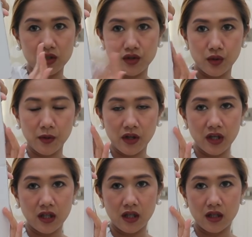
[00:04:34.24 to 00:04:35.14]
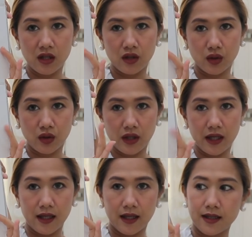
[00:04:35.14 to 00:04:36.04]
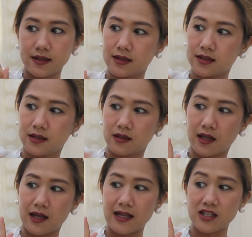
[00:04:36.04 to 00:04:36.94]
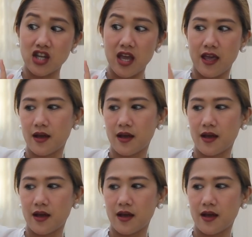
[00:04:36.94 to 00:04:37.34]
distributor nila dito is Alshaya.